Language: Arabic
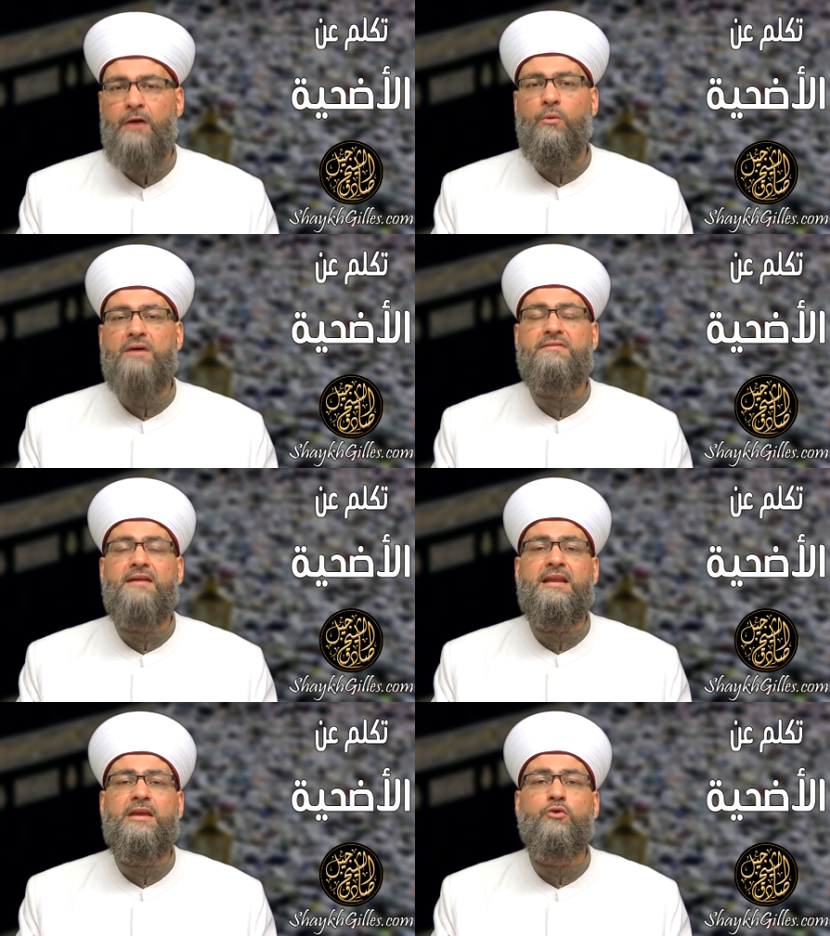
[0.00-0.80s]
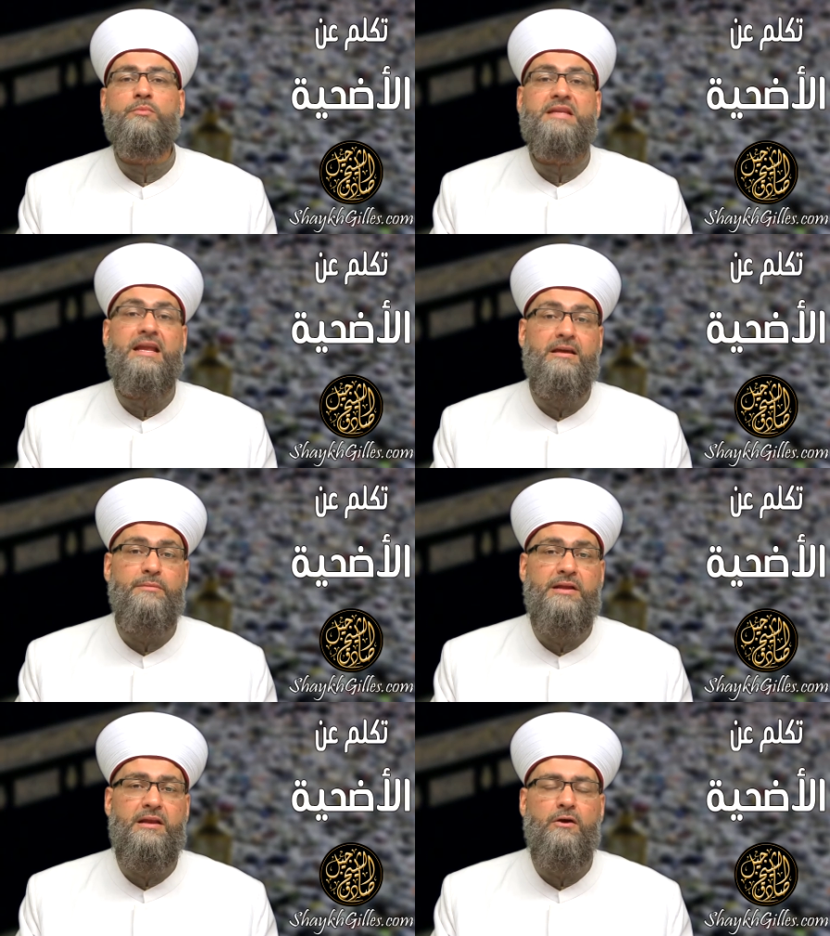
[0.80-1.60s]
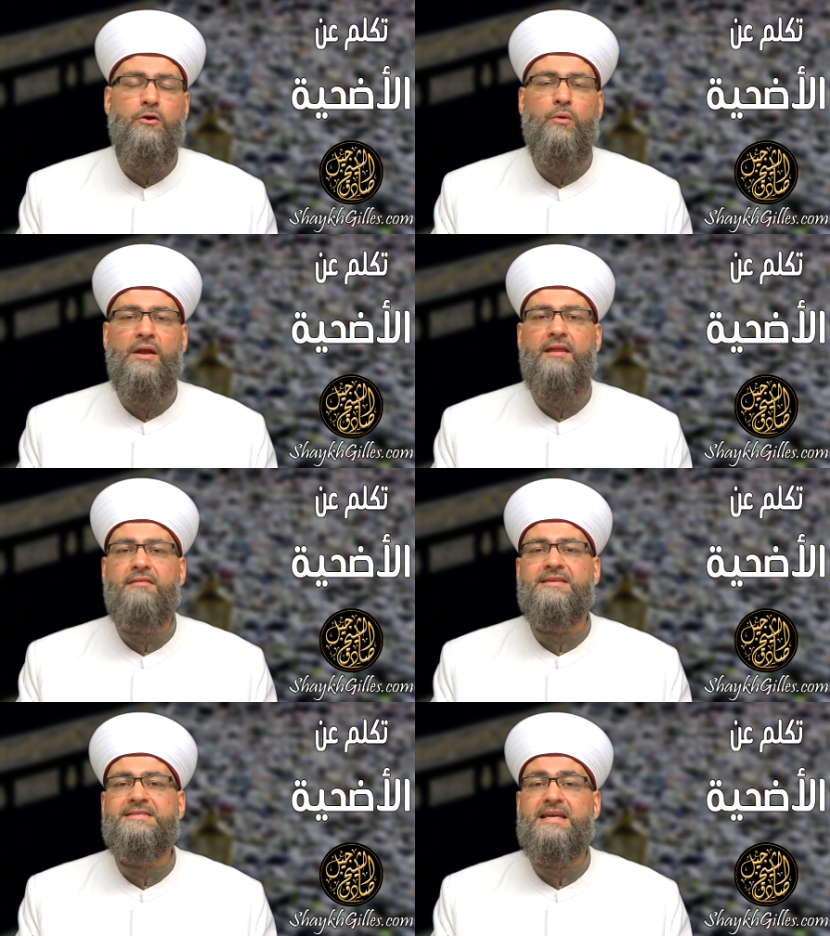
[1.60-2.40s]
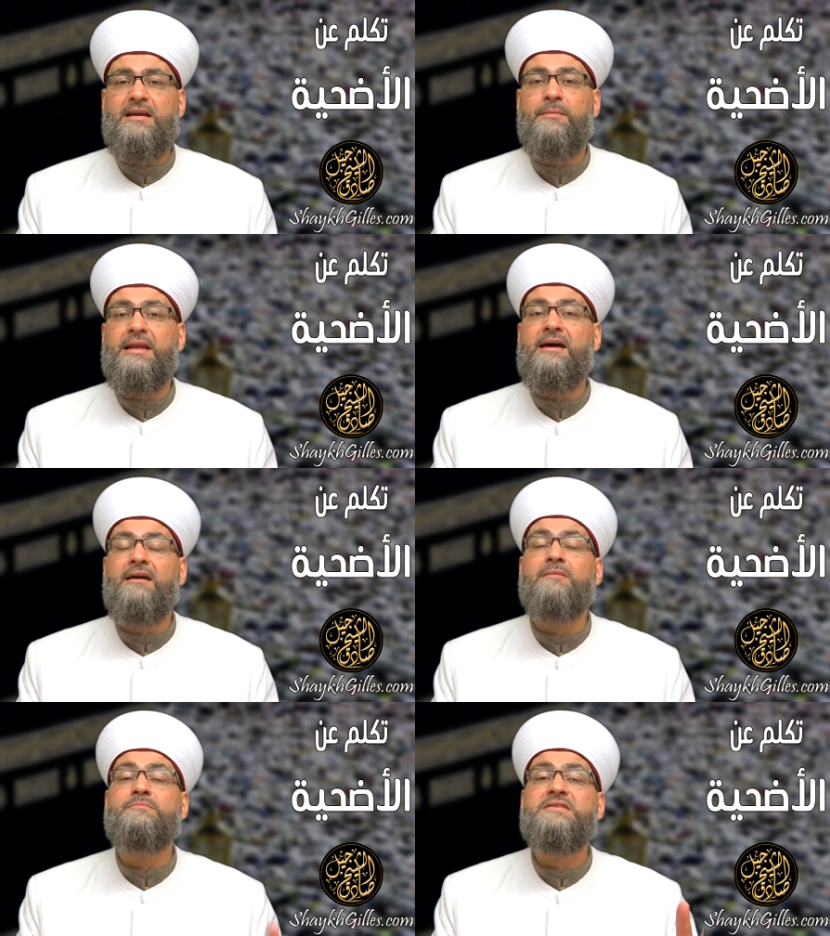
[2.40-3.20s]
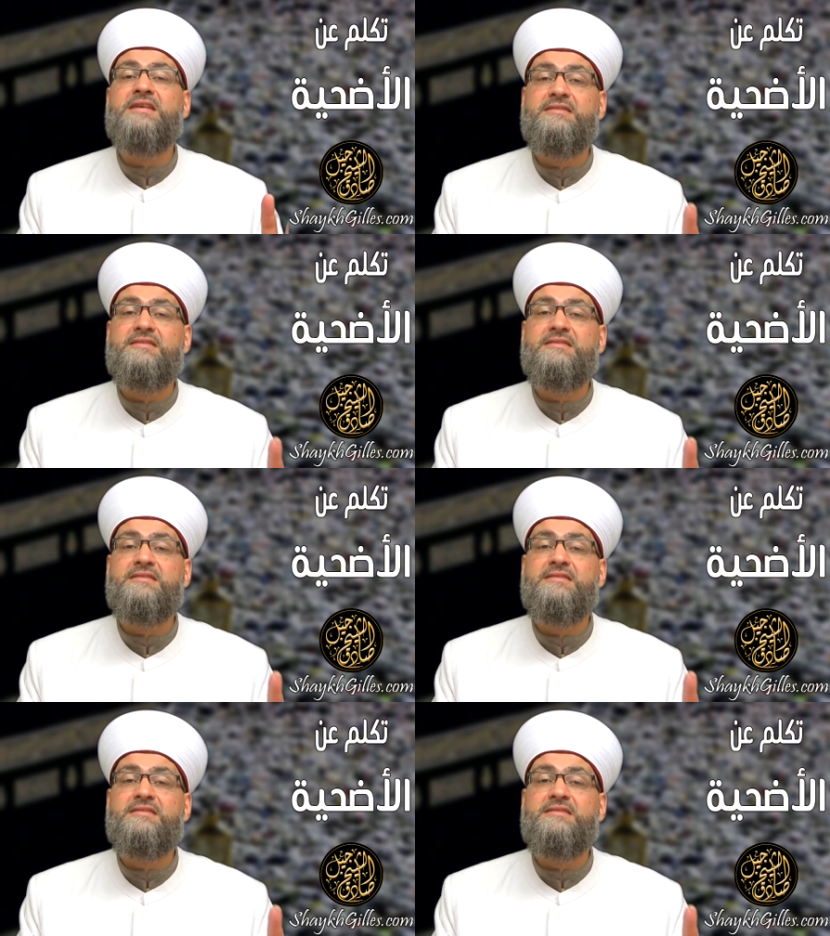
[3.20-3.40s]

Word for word: والثني من الإبل هو الذي استكمل خمس